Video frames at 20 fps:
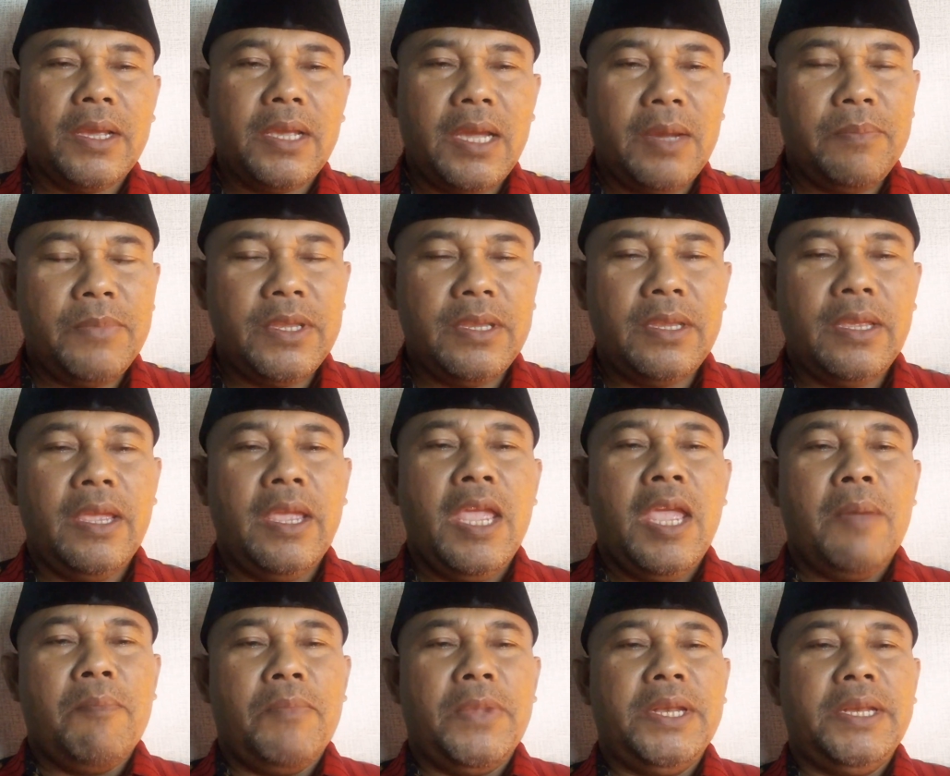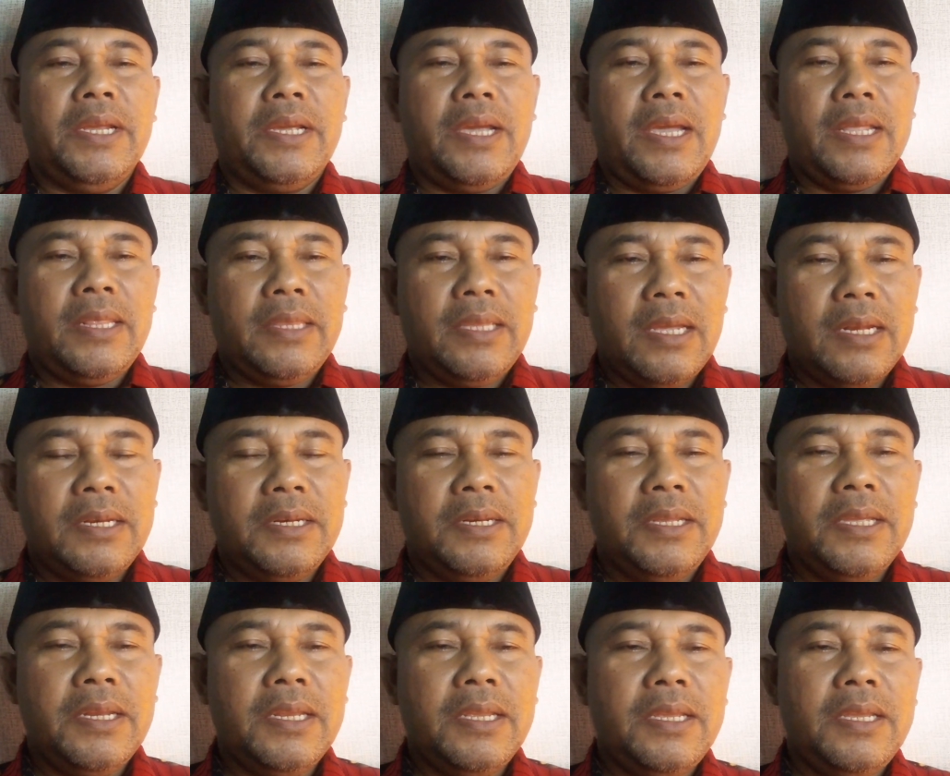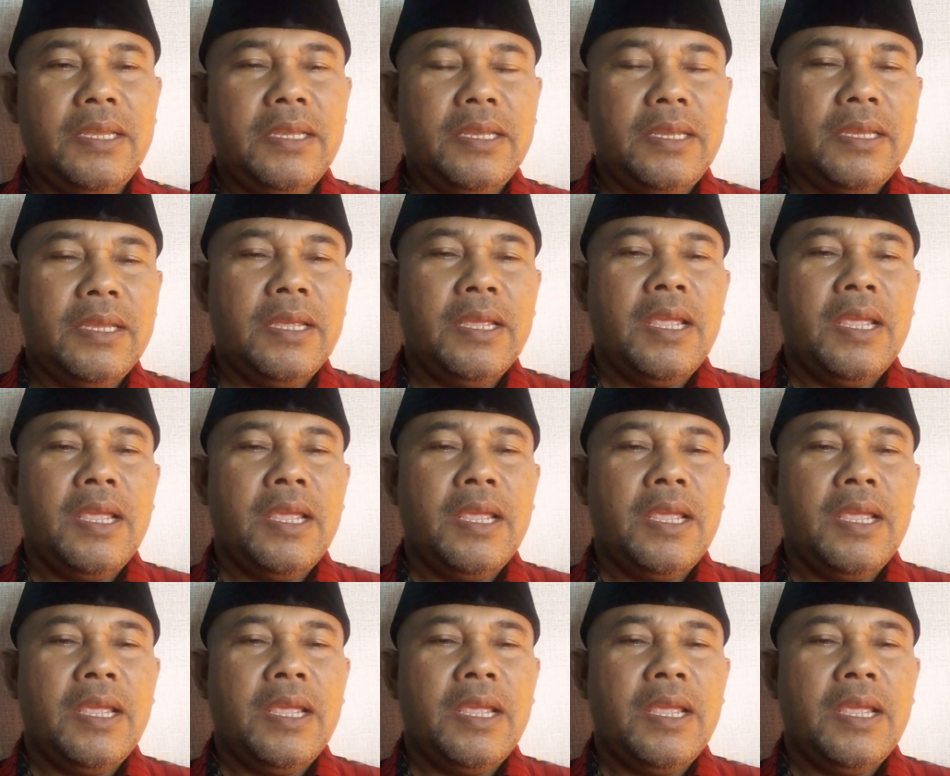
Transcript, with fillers: kami mendekatkan diri